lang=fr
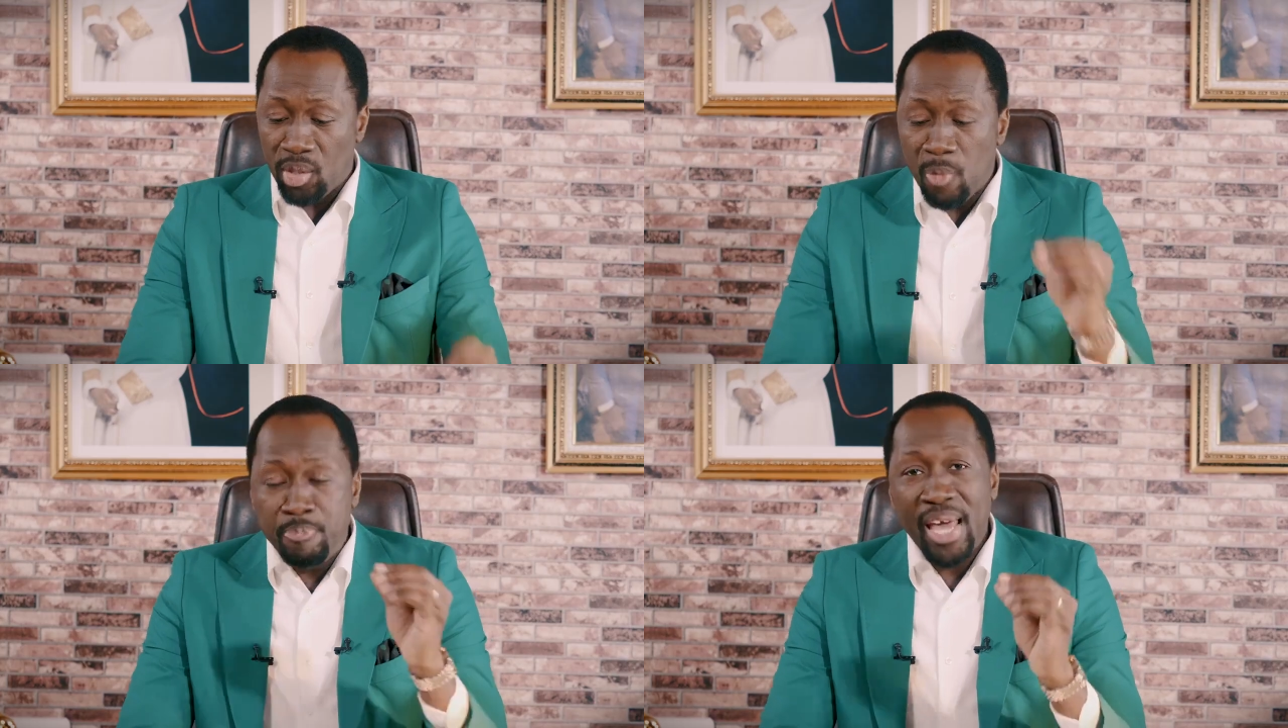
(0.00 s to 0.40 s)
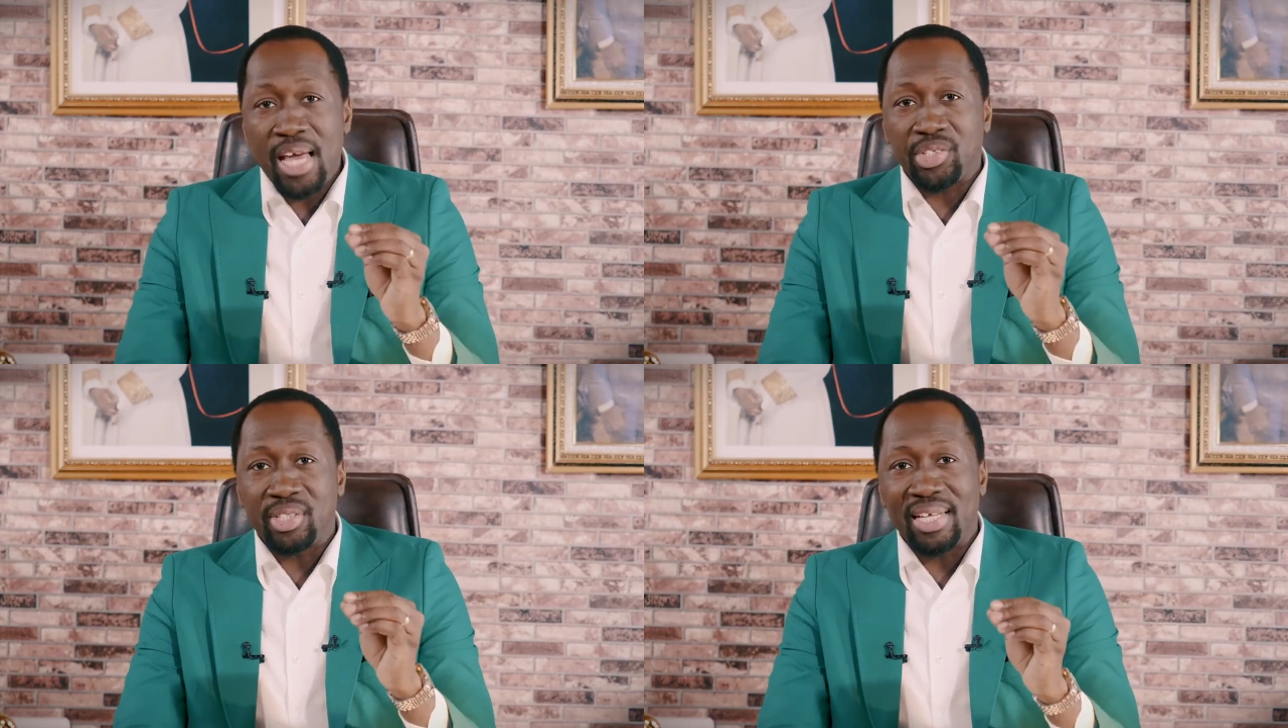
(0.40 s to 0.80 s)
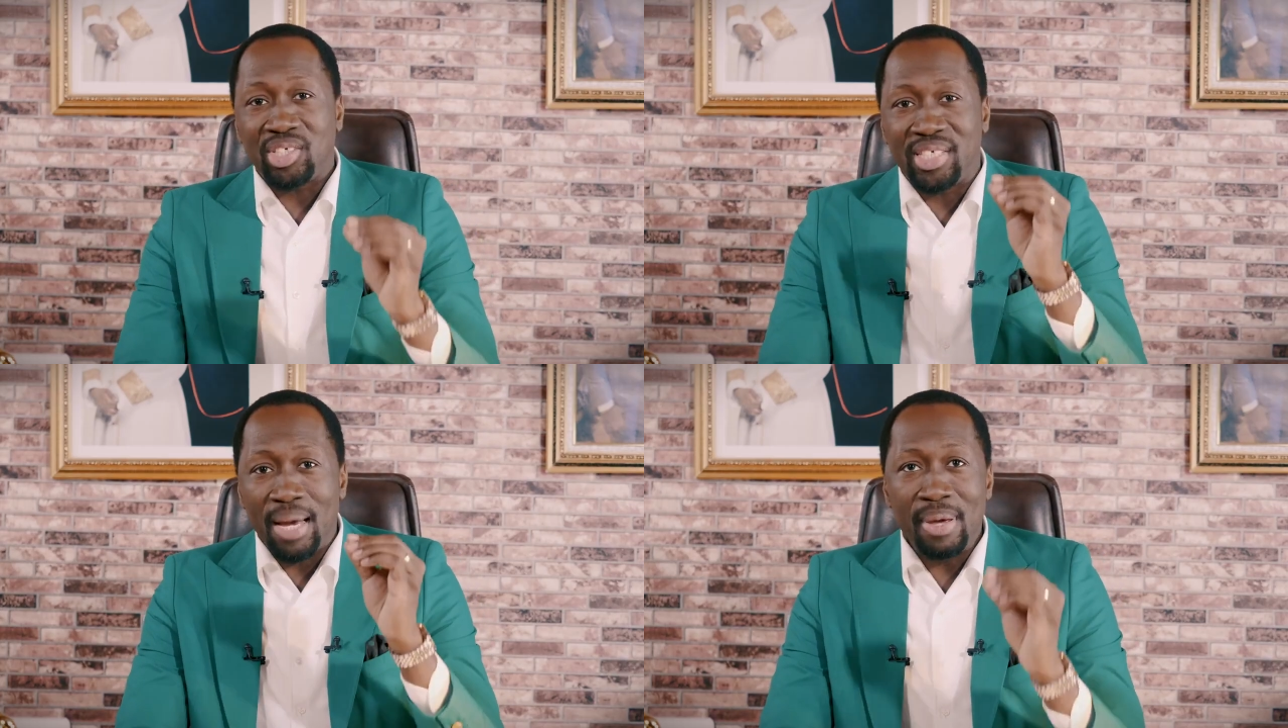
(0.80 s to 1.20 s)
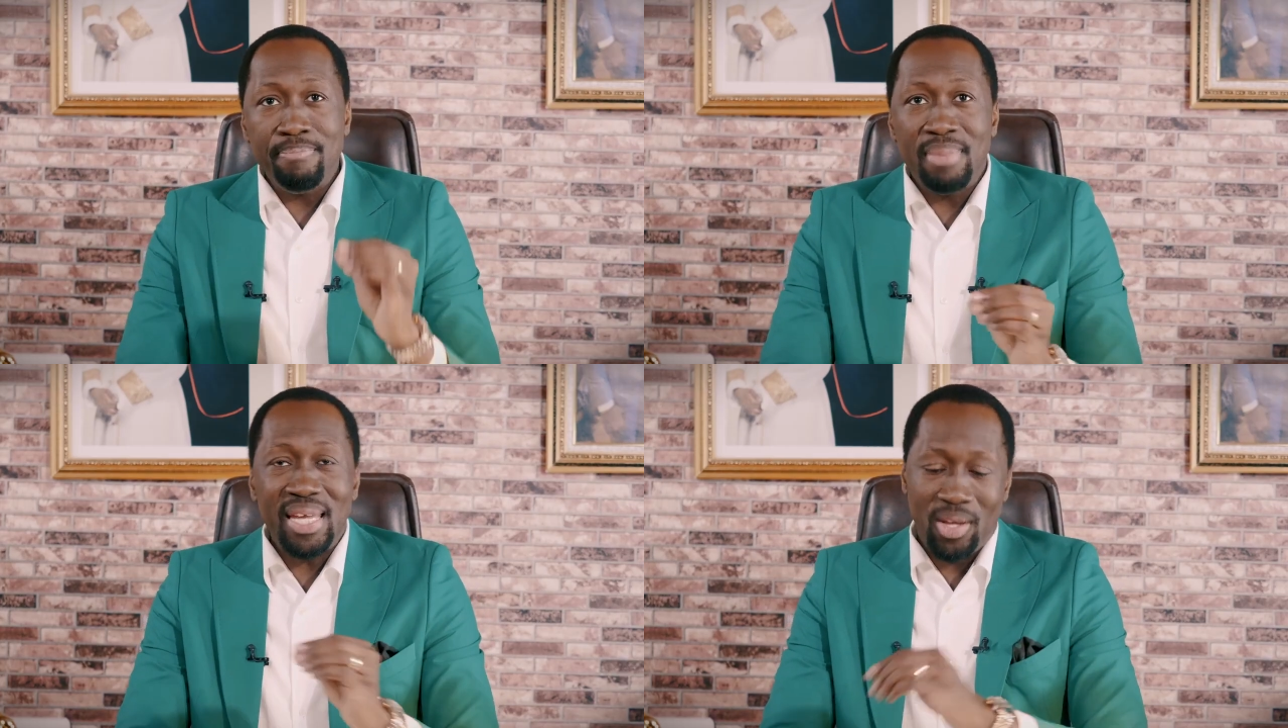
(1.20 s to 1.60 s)
Si le piège n'est jamais
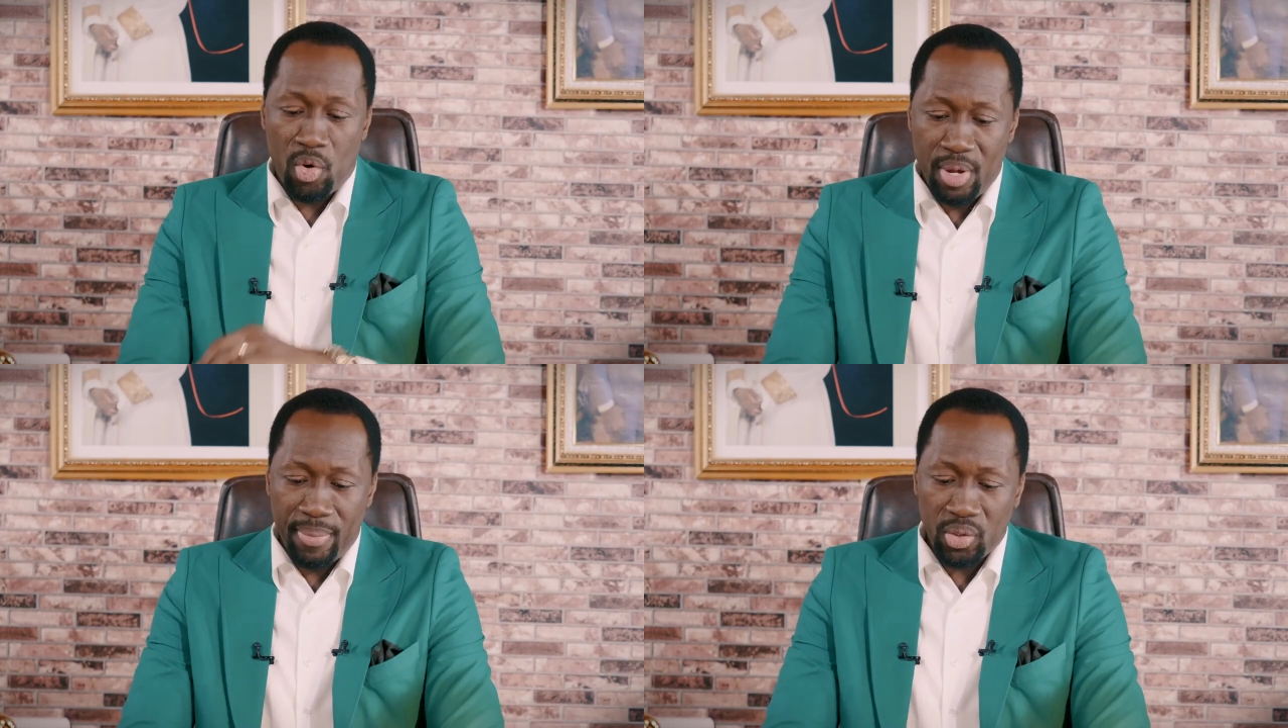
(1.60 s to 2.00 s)
mis dans le même